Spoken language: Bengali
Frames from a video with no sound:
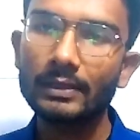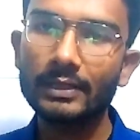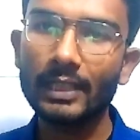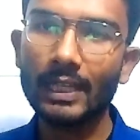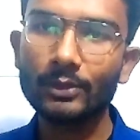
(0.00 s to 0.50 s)

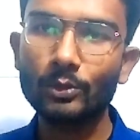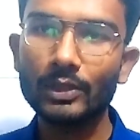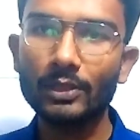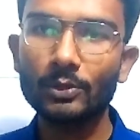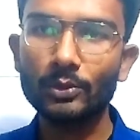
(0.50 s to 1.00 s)
যে
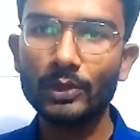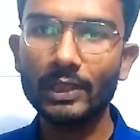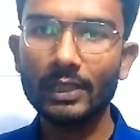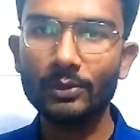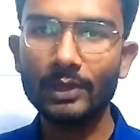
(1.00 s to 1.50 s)
আতঙ্কের কোনোই
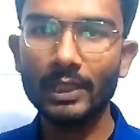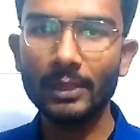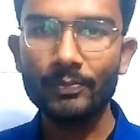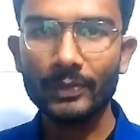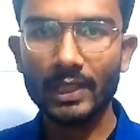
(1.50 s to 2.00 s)
কারণ নেই
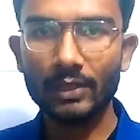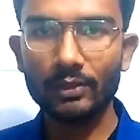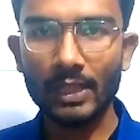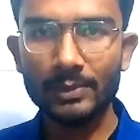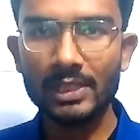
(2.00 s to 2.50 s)
কারণ
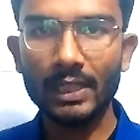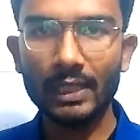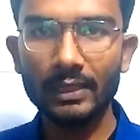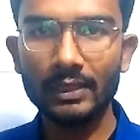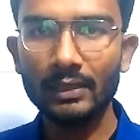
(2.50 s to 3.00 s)
আমি
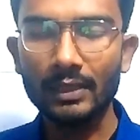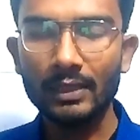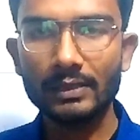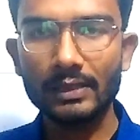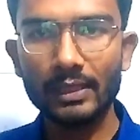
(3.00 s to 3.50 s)
জানি
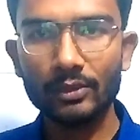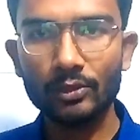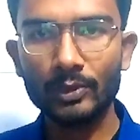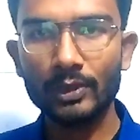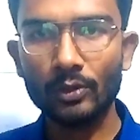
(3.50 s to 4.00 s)
যে
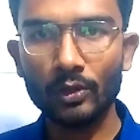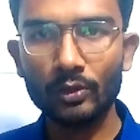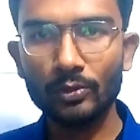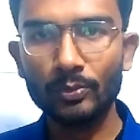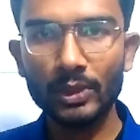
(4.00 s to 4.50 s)
তোমাদের
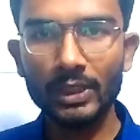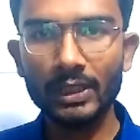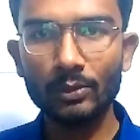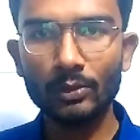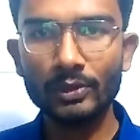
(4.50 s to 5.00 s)
অন্য
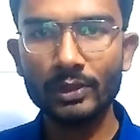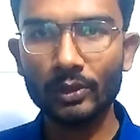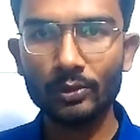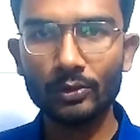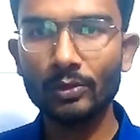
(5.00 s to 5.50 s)
পরীক্ষাগুলো
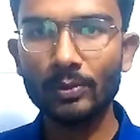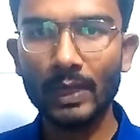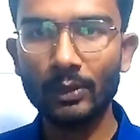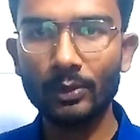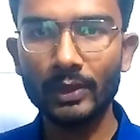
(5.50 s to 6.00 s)
যতটুকু
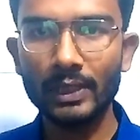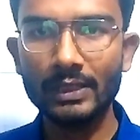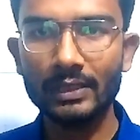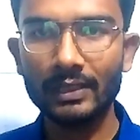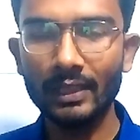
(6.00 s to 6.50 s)
ভালো
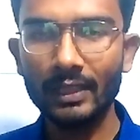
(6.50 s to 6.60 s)
হয়েছে